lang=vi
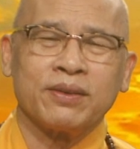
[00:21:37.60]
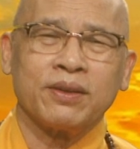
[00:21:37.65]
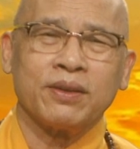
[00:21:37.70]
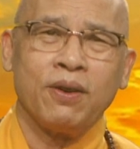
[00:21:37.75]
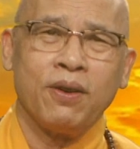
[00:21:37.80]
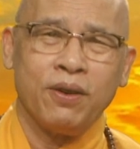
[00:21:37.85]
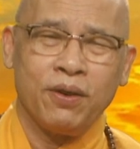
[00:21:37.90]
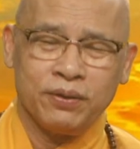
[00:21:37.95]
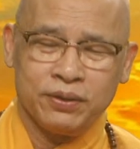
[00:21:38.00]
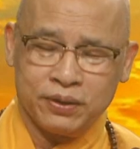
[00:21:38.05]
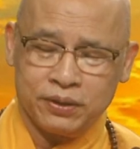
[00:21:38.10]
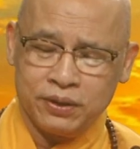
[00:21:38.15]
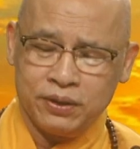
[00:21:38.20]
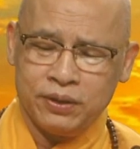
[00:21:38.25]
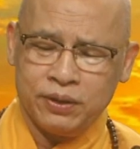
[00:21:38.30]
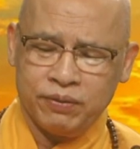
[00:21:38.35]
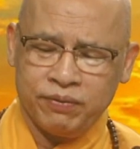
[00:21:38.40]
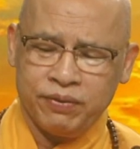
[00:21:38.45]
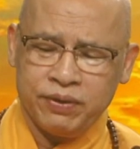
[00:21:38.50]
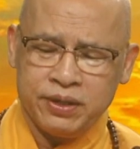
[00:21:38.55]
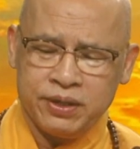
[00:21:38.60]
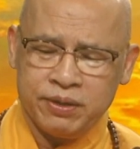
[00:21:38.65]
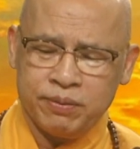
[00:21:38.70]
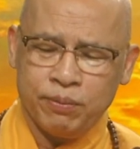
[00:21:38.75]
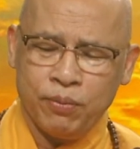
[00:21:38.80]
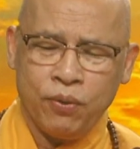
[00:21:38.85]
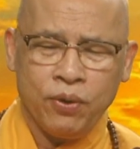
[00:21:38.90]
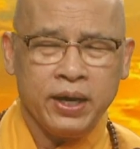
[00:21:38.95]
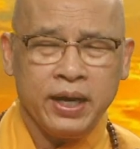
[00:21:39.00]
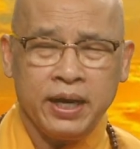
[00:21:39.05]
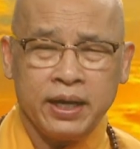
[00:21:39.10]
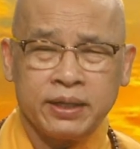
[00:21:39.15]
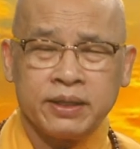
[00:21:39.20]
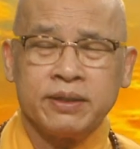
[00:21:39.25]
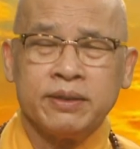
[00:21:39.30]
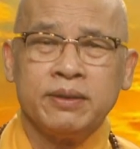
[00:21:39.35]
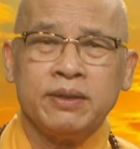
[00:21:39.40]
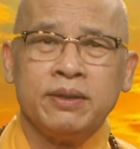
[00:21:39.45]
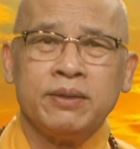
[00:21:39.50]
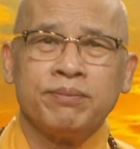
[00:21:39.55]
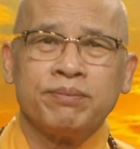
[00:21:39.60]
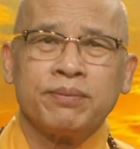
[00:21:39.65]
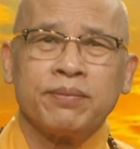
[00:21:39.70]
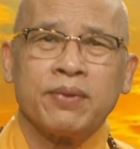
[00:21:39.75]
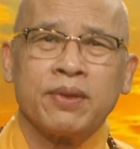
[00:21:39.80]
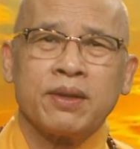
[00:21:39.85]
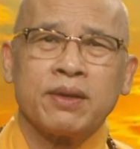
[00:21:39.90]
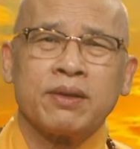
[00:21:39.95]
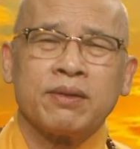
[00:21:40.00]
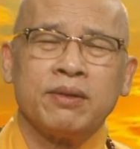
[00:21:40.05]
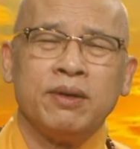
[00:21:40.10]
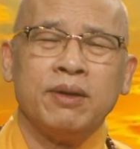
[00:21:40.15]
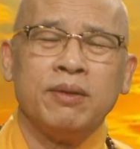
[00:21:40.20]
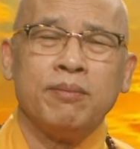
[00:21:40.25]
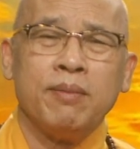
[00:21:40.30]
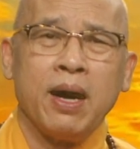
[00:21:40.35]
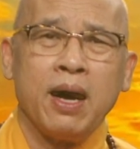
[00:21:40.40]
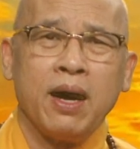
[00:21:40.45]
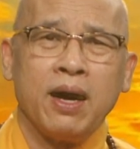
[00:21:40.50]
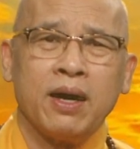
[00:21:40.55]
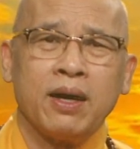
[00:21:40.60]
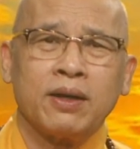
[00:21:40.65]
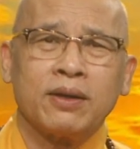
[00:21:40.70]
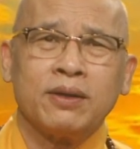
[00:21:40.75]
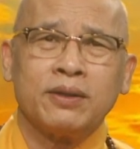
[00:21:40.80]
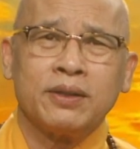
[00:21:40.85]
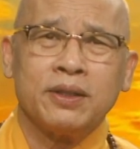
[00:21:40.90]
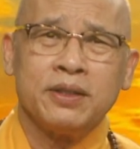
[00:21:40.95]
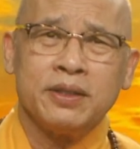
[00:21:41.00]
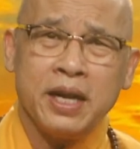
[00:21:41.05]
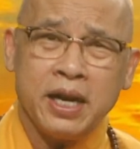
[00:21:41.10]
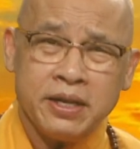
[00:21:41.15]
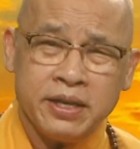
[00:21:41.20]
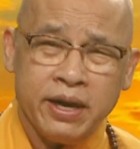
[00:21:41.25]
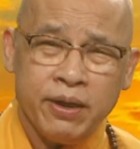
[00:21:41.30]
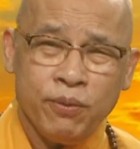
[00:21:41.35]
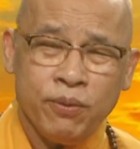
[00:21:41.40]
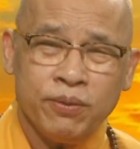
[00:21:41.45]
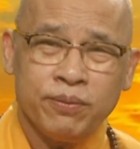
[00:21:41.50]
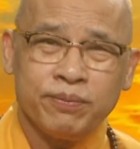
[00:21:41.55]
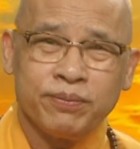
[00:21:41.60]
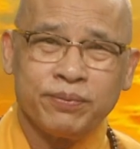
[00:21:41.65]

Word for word: có những người vì muốn ăn mà có thể đánh nhau